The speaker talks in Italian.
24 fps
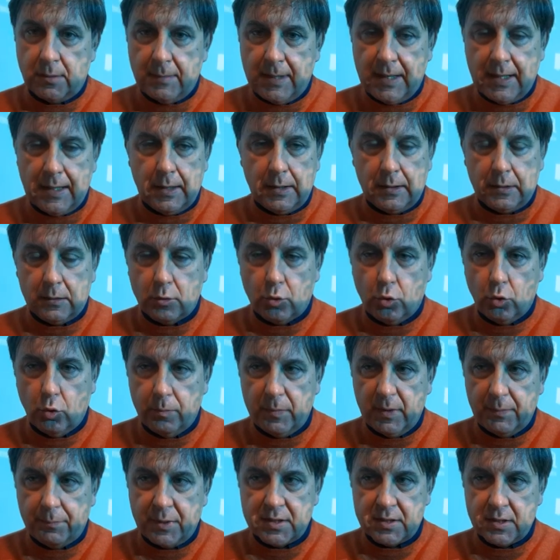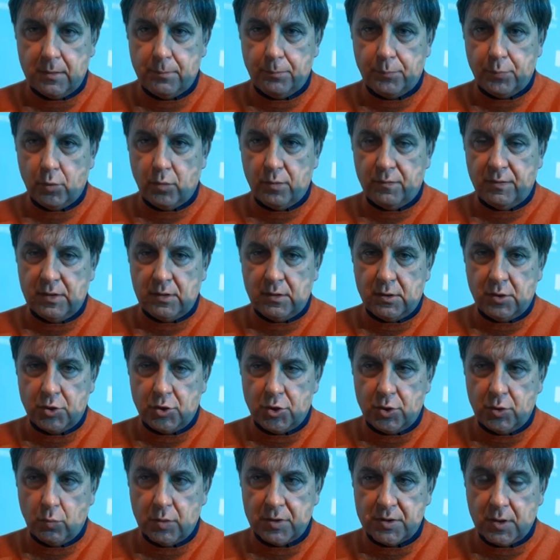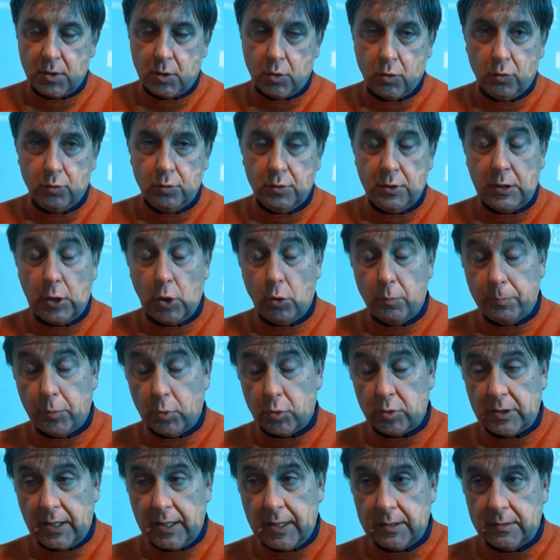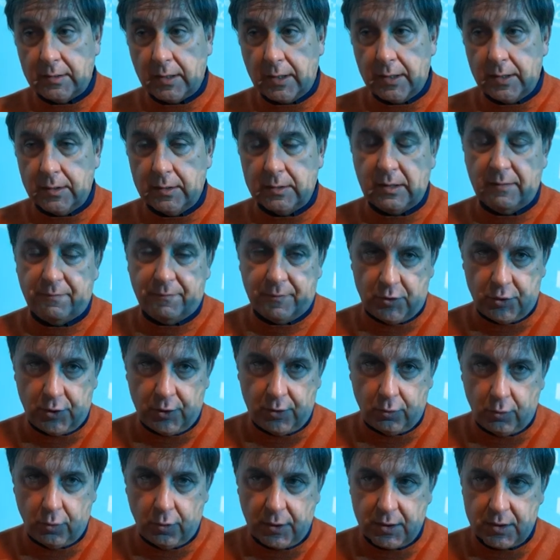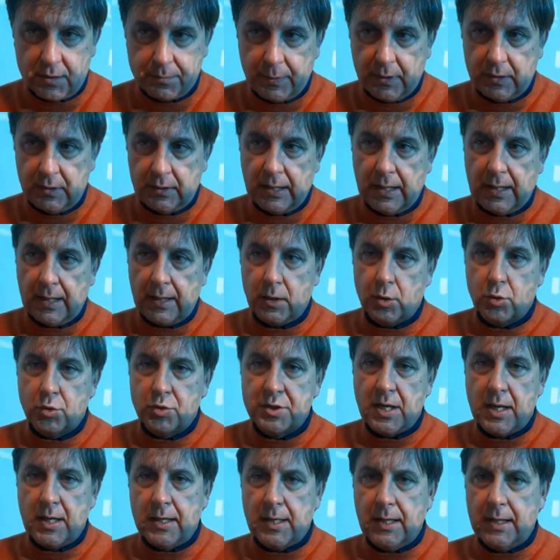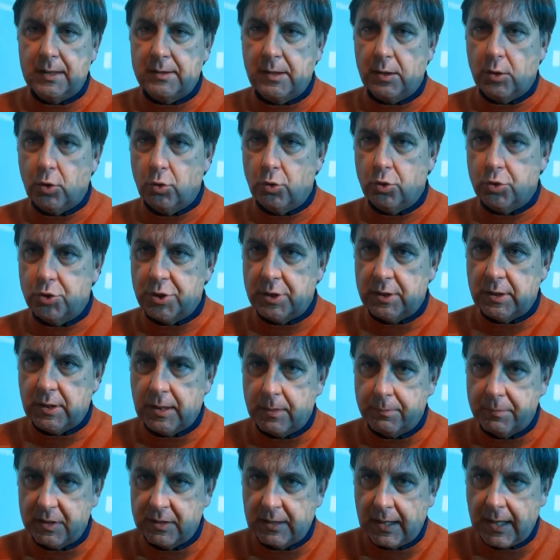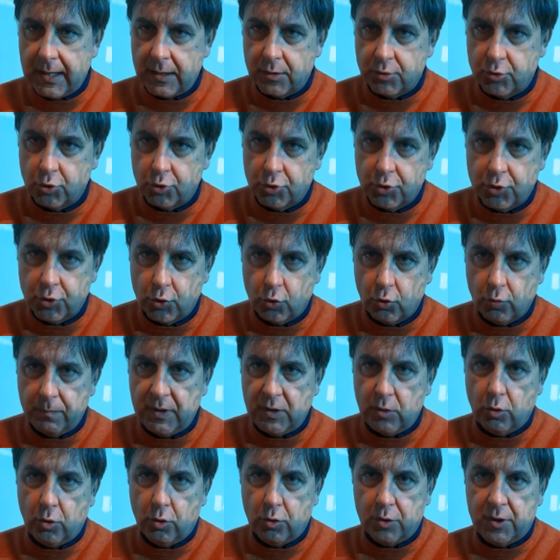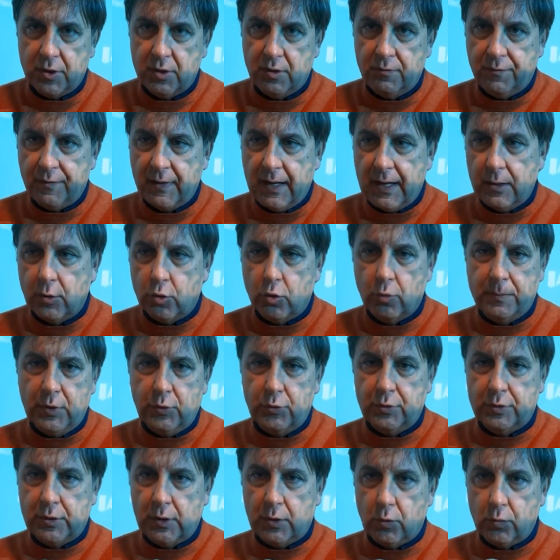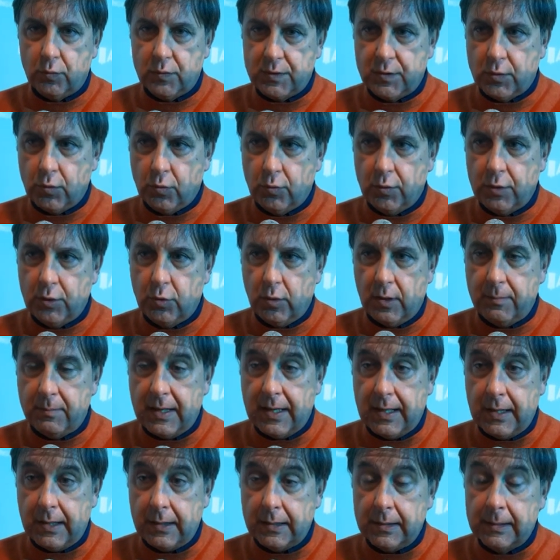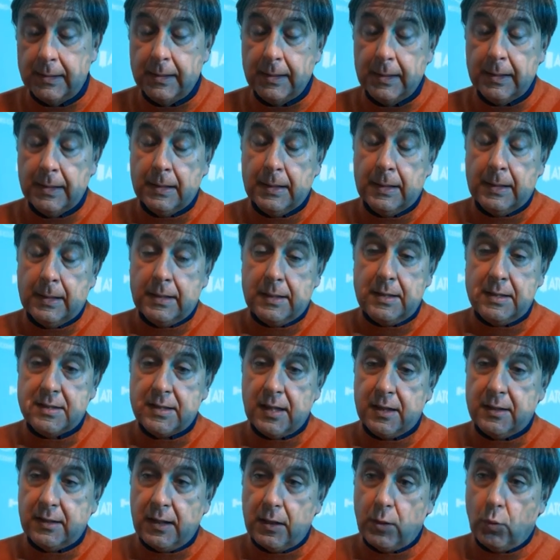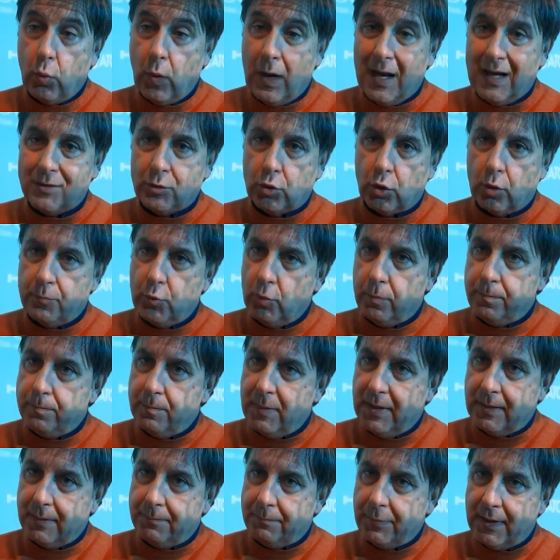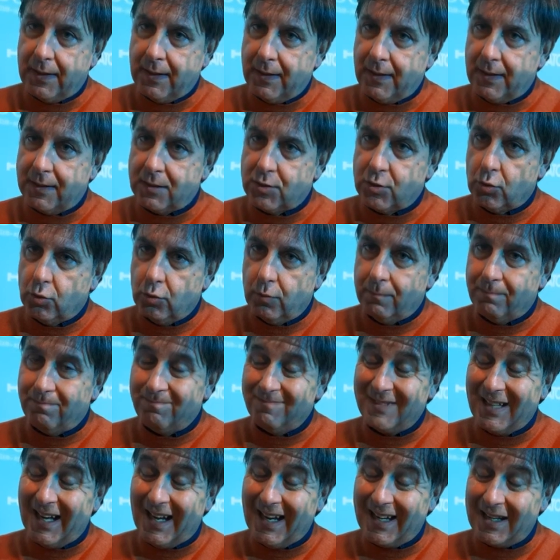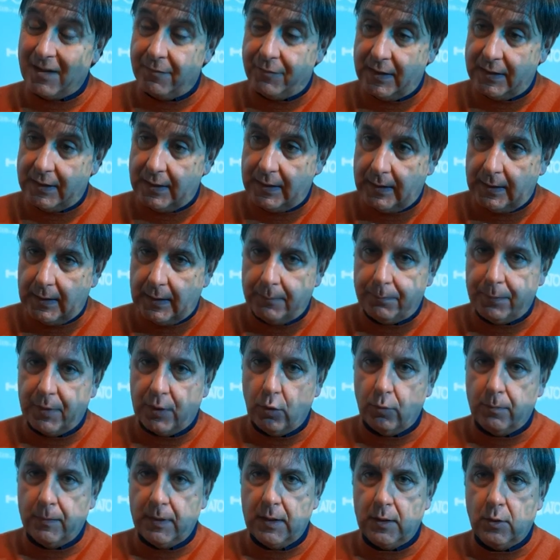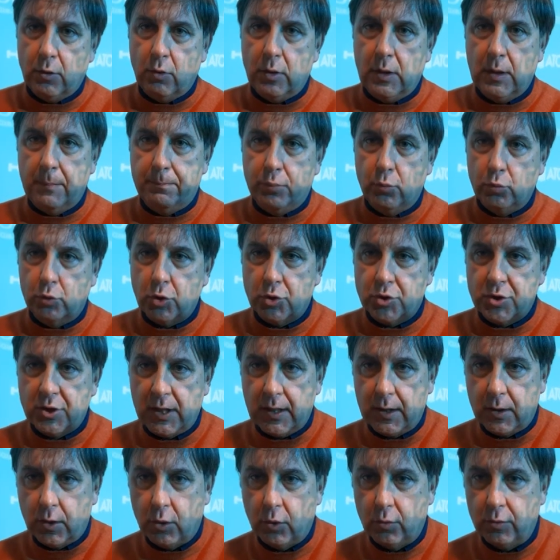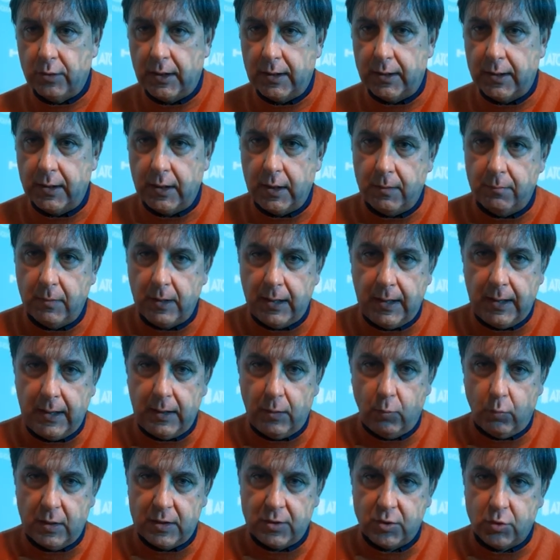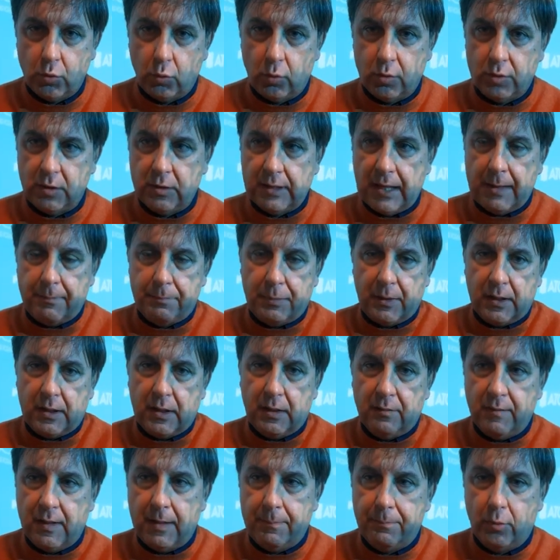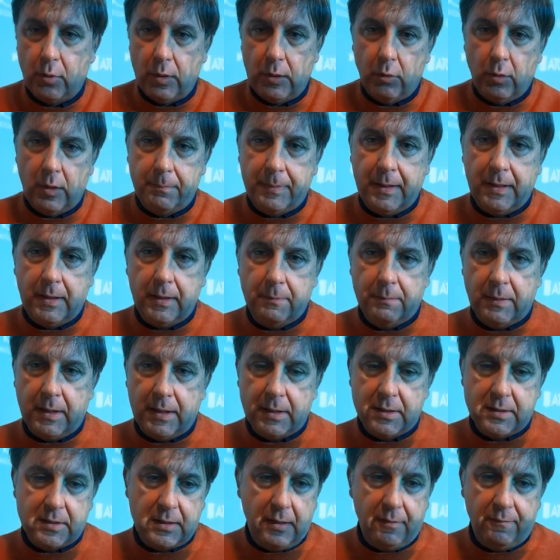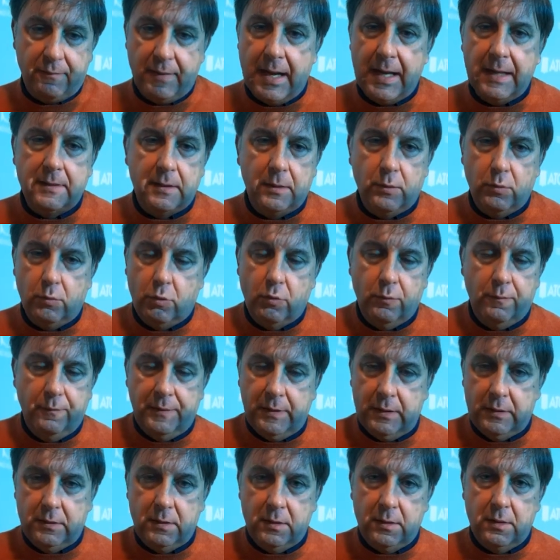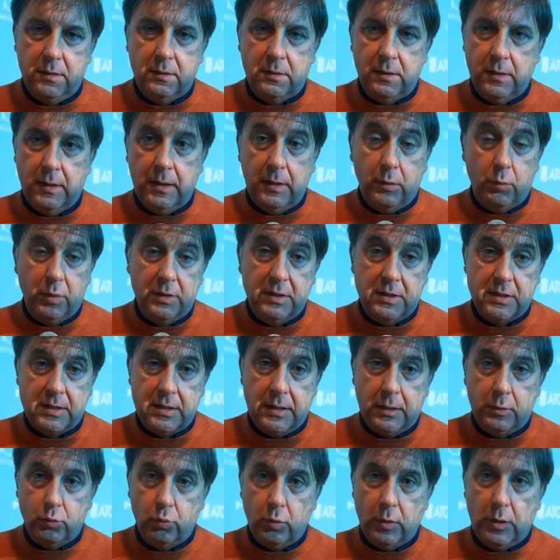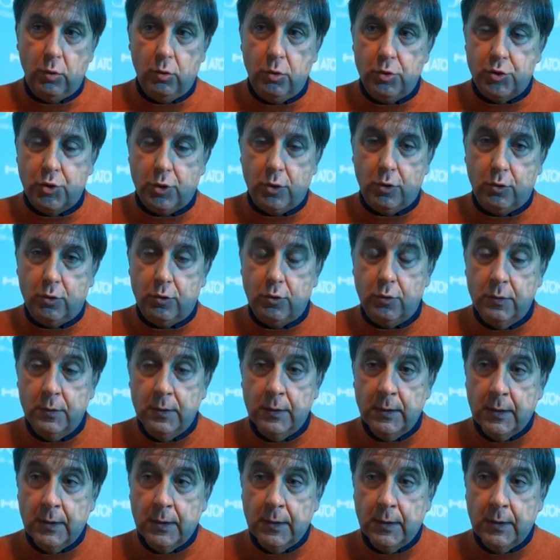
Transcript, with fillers: male, come per esempio i 25 secondi che io porterei a 30 facendoli rispettare, così anche la tecnologia dell'arbitraggio, ci sono meno occhi di falco, meno interruzioni, non è male i 7 ai 4 a mio parere sono da rivedere perlomeno. Il punto secco nel game è un'assurdità perché evaporano le palle break salvate o convertite e quindi snaturano il gioco.